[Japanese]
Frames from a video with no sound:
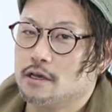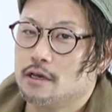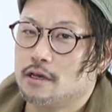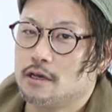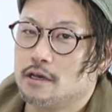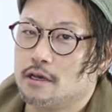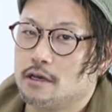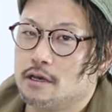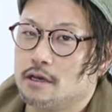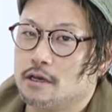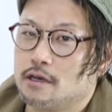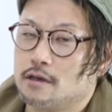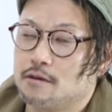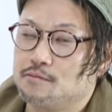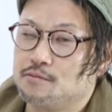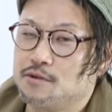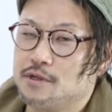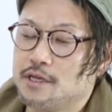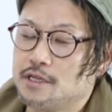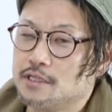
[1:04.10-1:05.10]

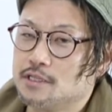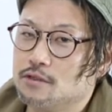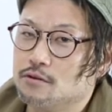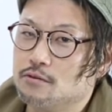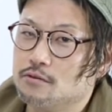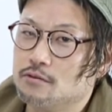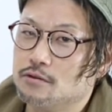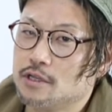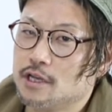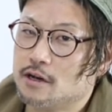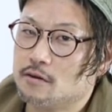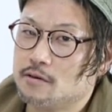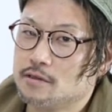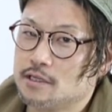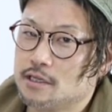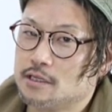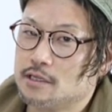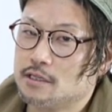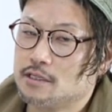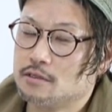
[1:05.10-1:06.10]
えー、ブリーチの方に合わ
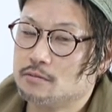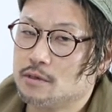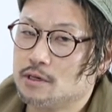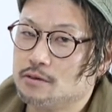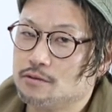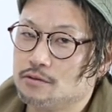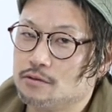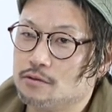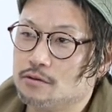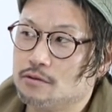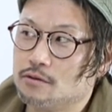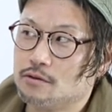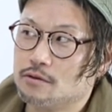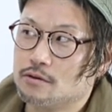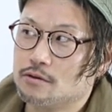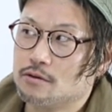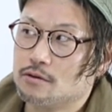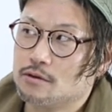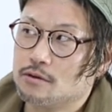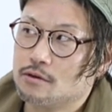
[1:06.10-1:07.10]
せてしまう
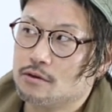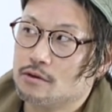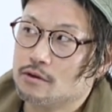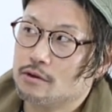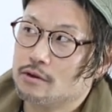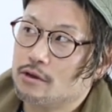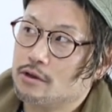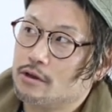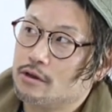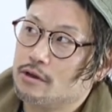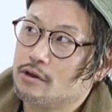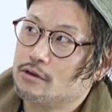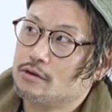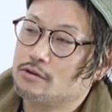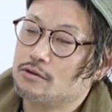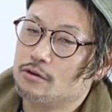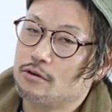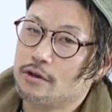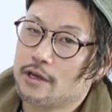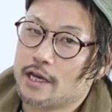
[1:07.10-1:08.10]
と
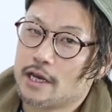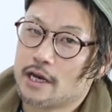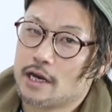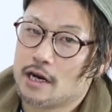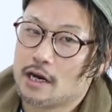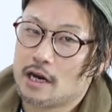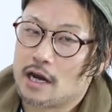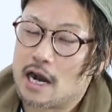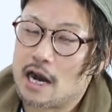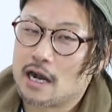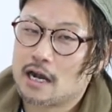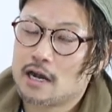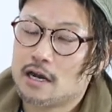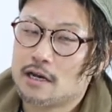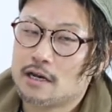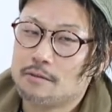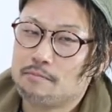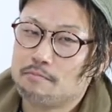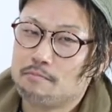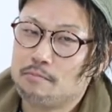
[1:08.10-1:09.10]
黒い毛が
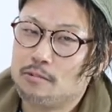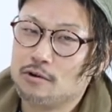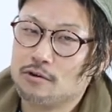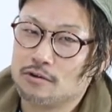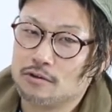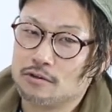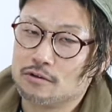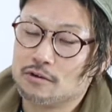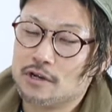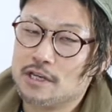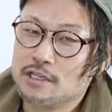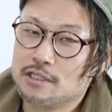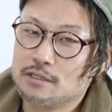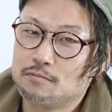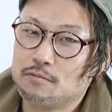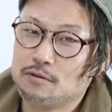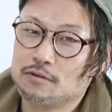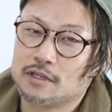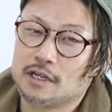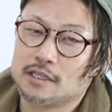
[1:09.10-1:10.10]
赤っぽくオレンジっ
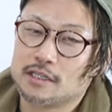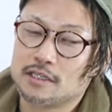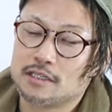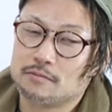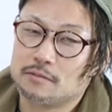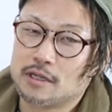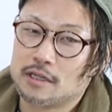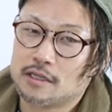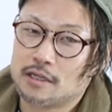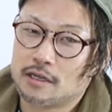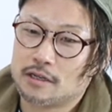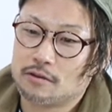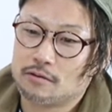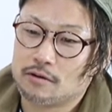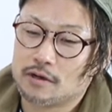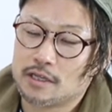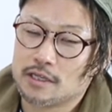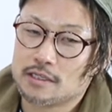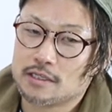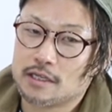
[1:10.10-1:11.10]
ぽくなってしまったりと
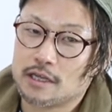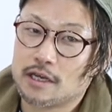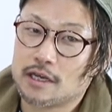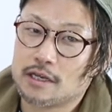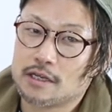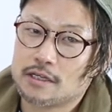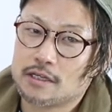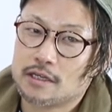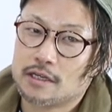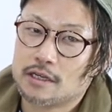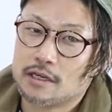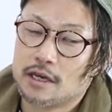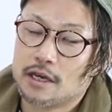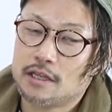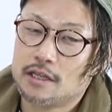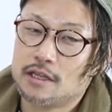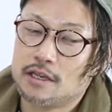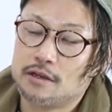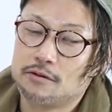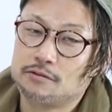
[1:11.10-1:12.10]
かですね、
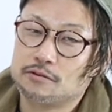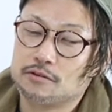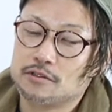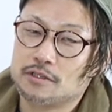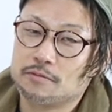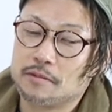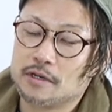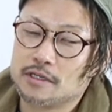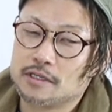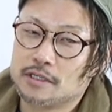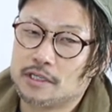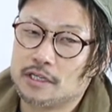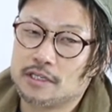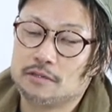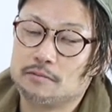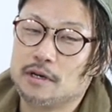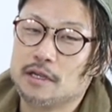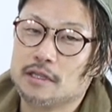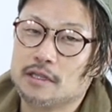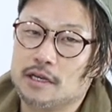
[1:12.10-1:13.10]
変にリフトし、ま、して
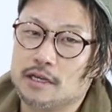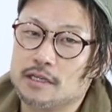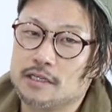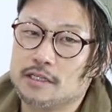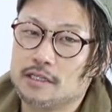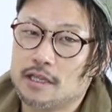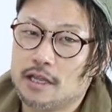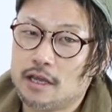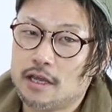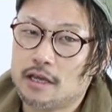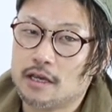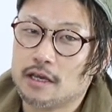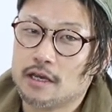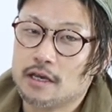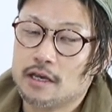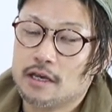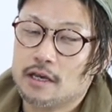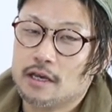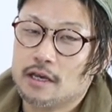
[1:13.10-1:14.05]
しまったりして